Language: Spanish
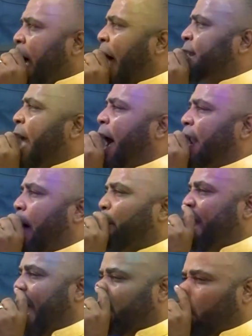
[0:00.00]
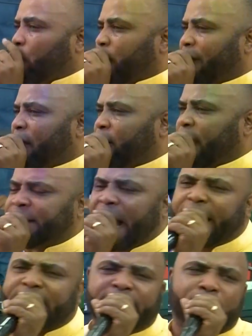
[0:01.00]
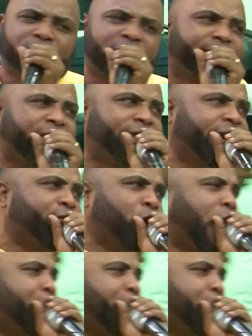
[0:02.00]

Alguien alabe la gloria de Dios. Esta gente no está entendiendo